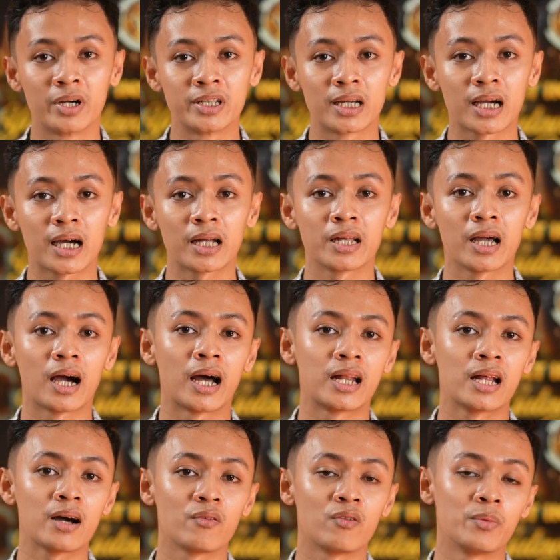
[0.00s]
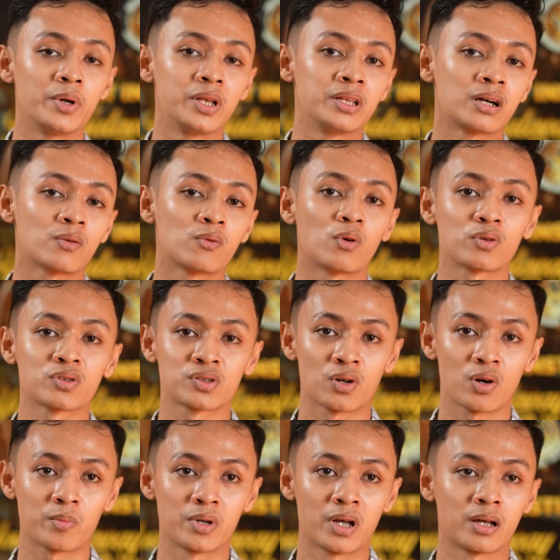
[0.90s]
kebanyakan yang ada webinar,
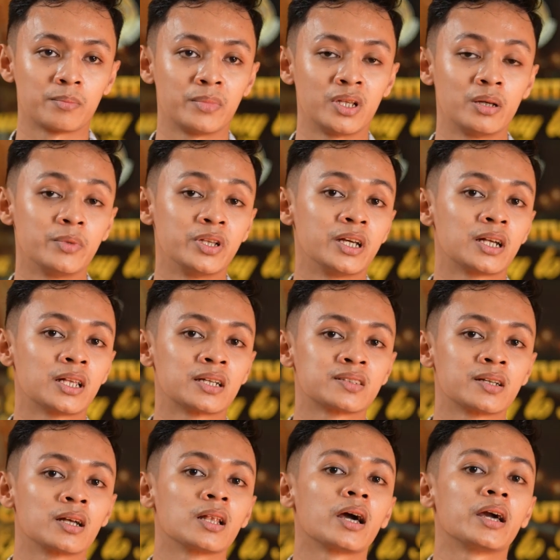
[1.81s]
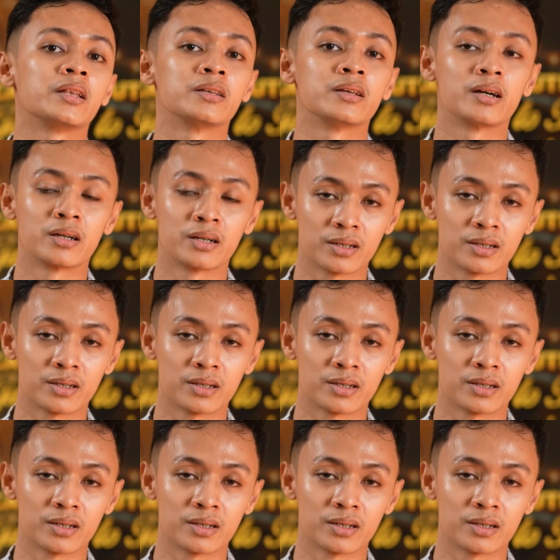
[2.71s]
workshop, dan mini-mini kelas yang lainnya